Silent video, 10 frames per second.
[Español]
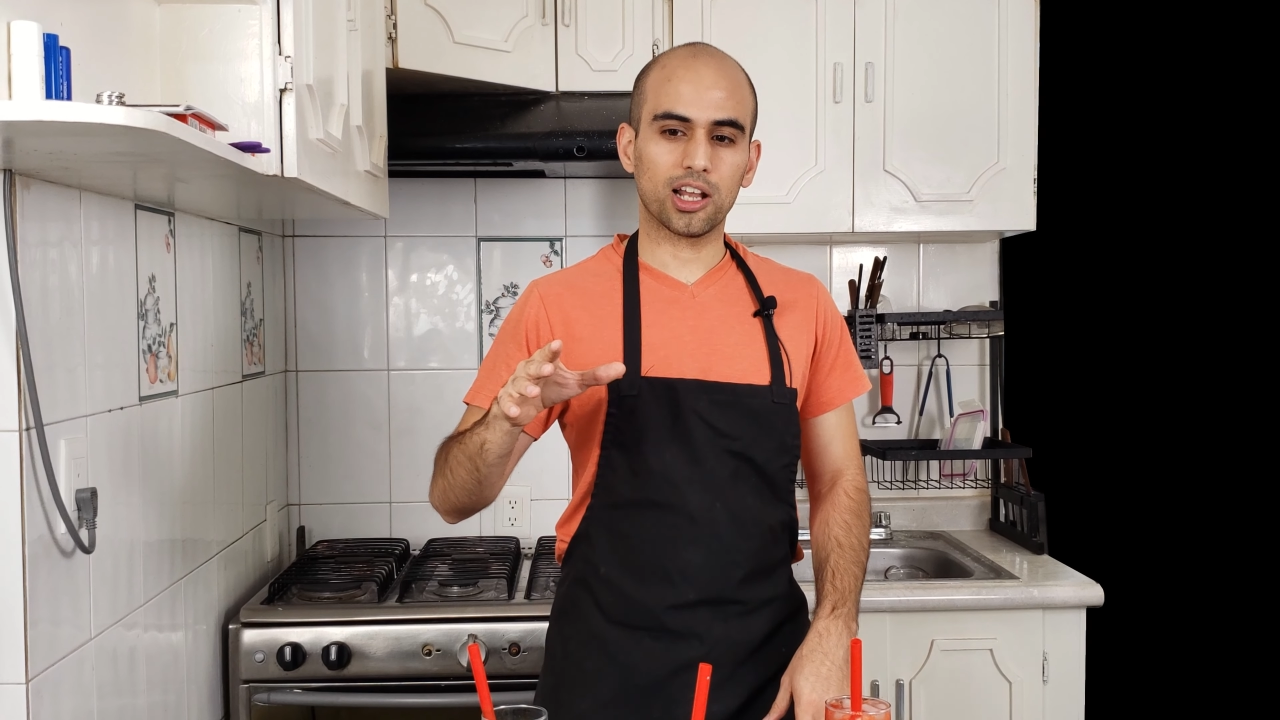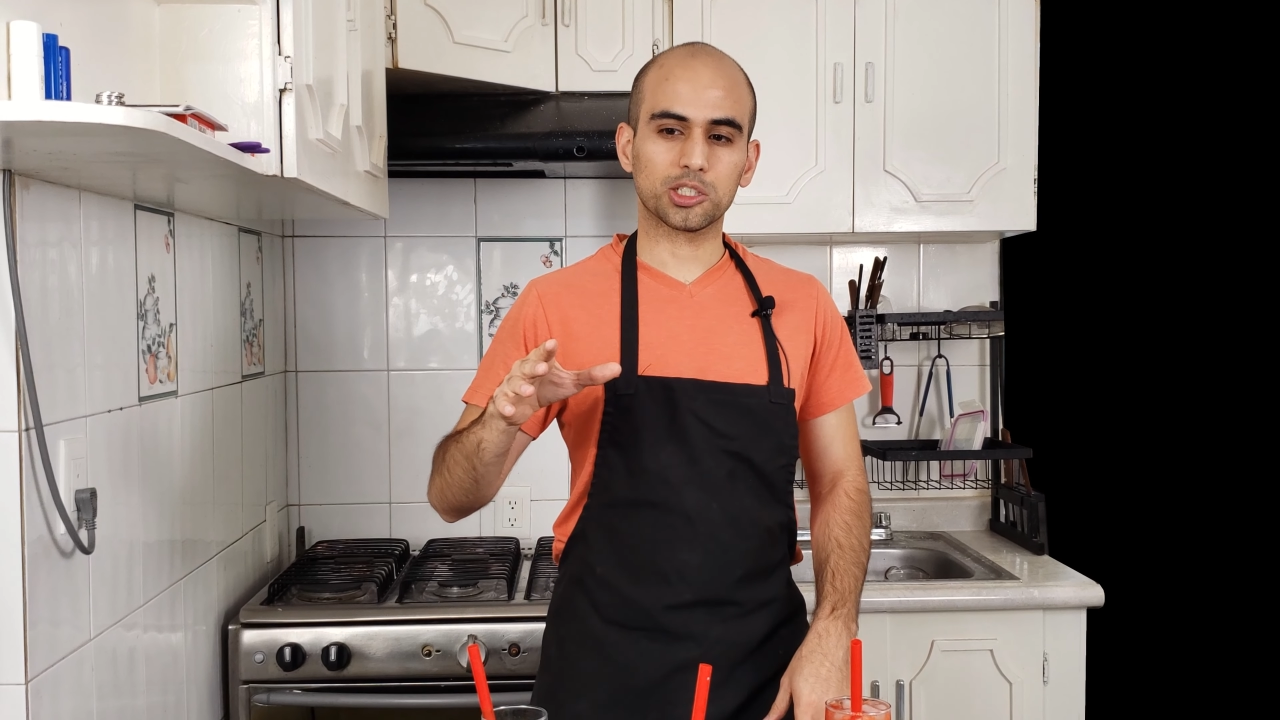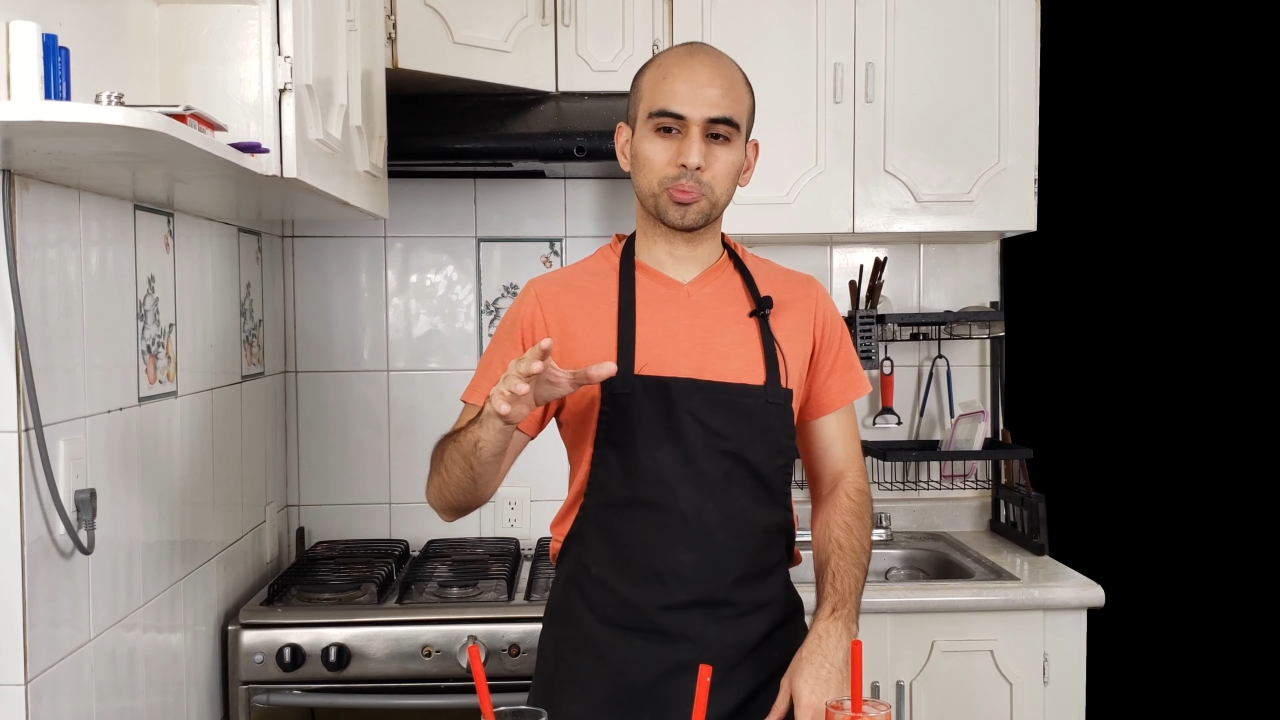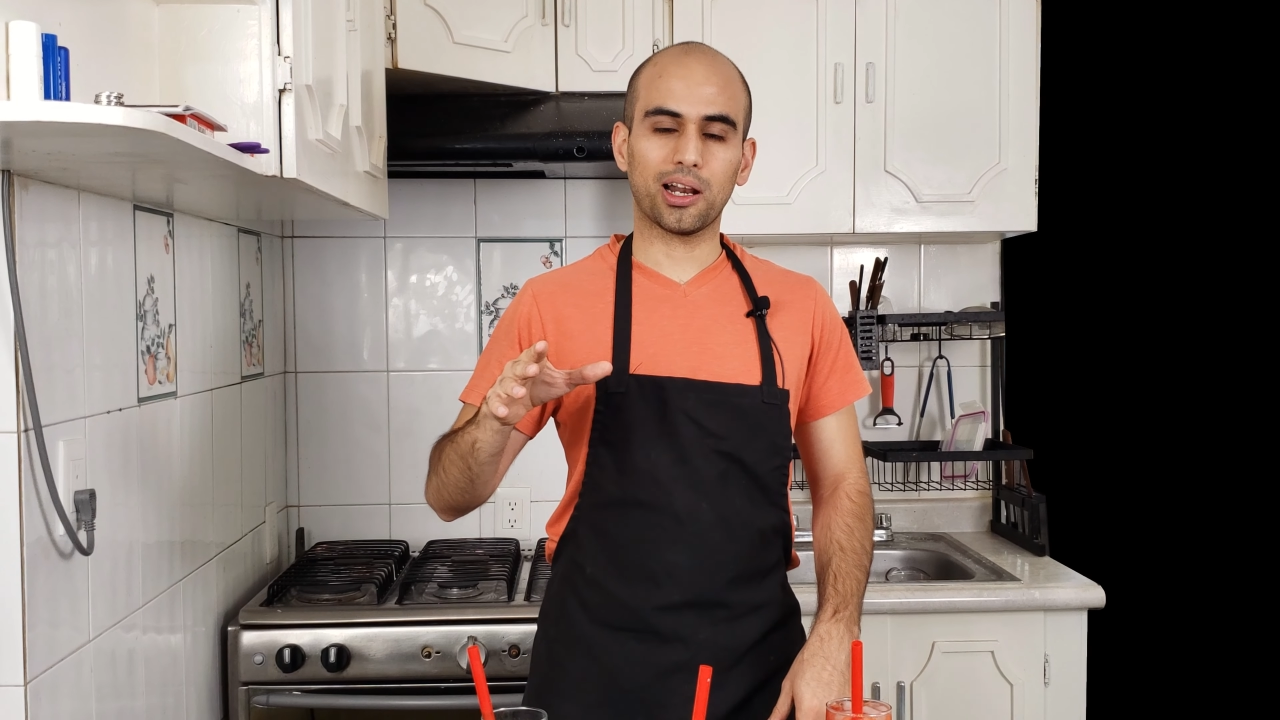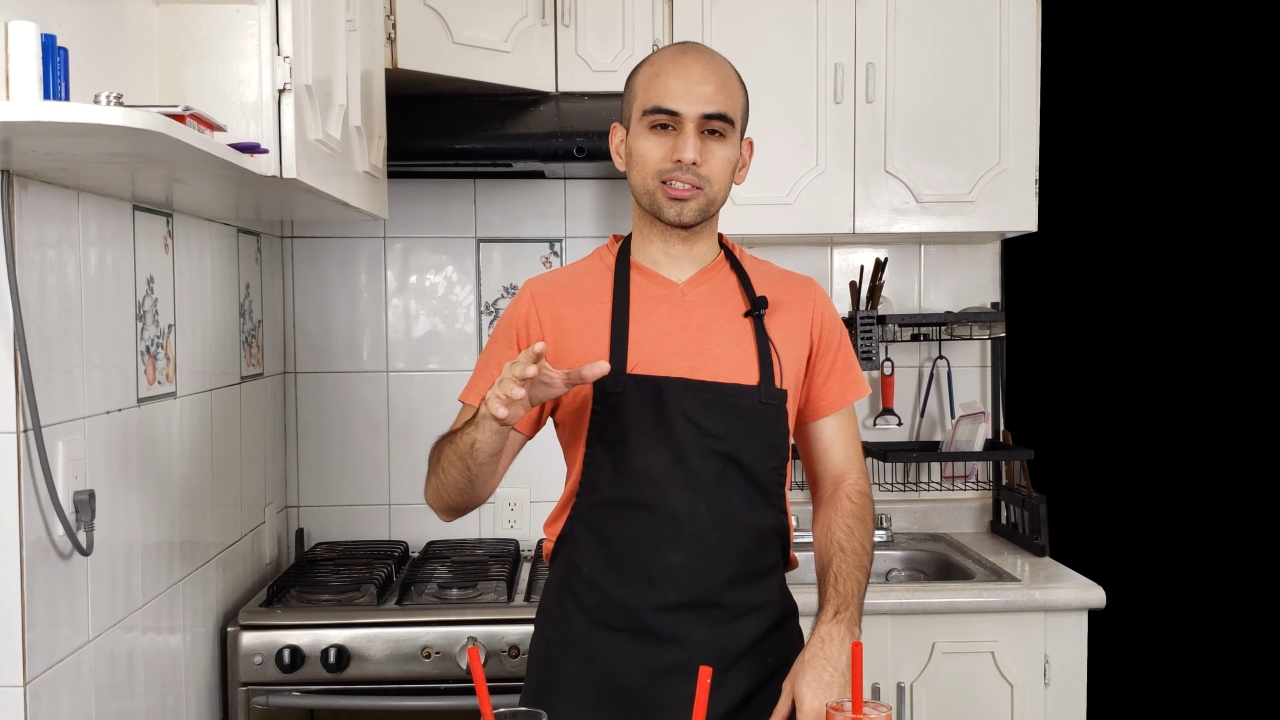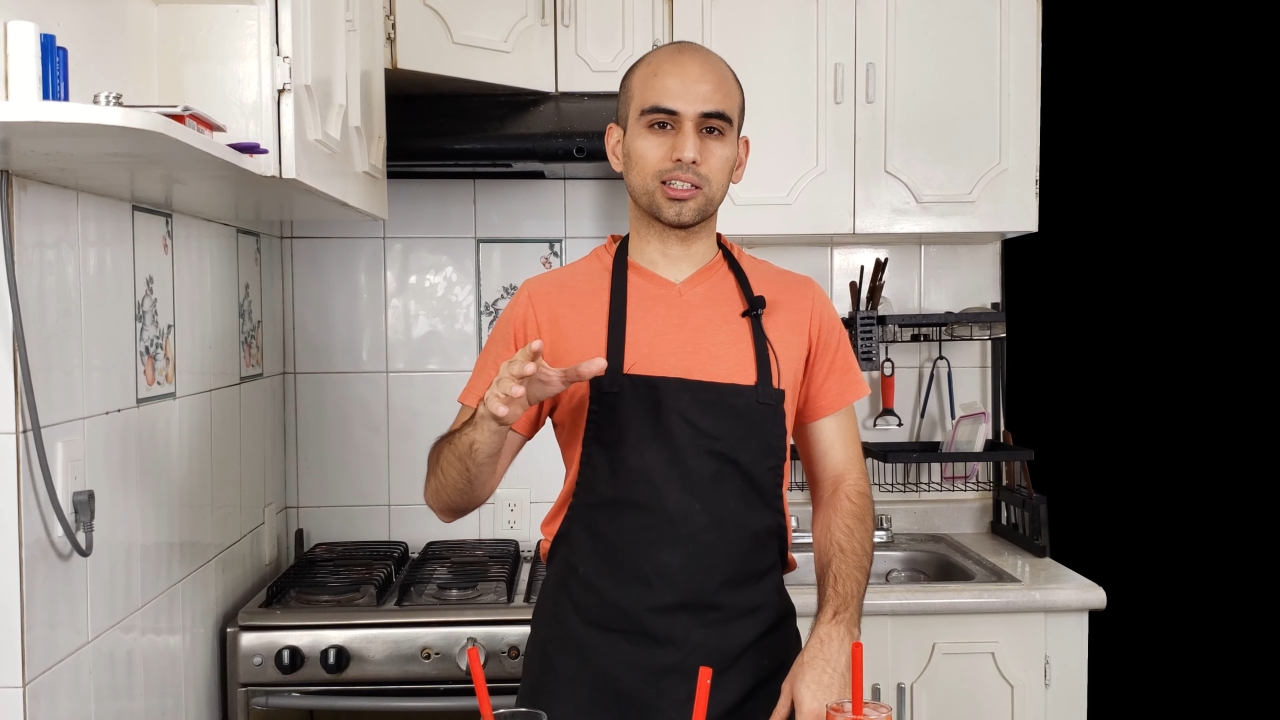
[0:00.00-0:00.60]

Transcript: las perlas de